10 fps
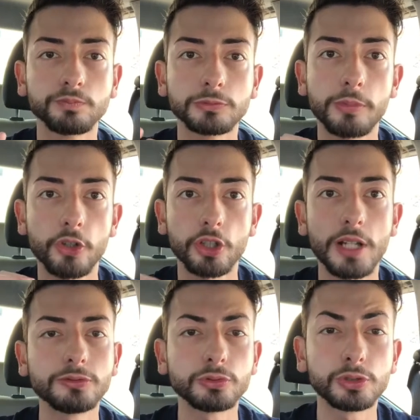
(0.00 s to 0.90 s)
Mi piace
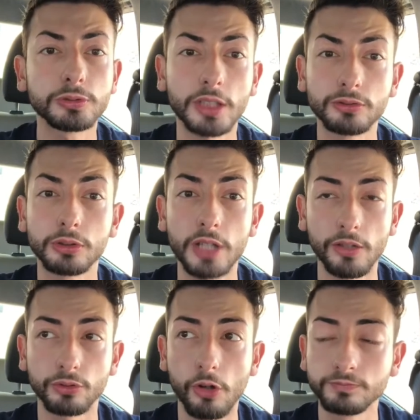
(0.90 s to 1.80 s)
tanto, tanto,
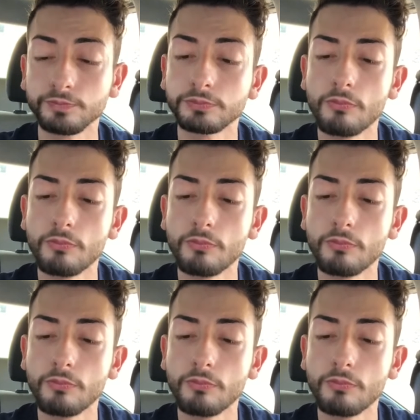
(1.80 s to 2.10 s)
tanto.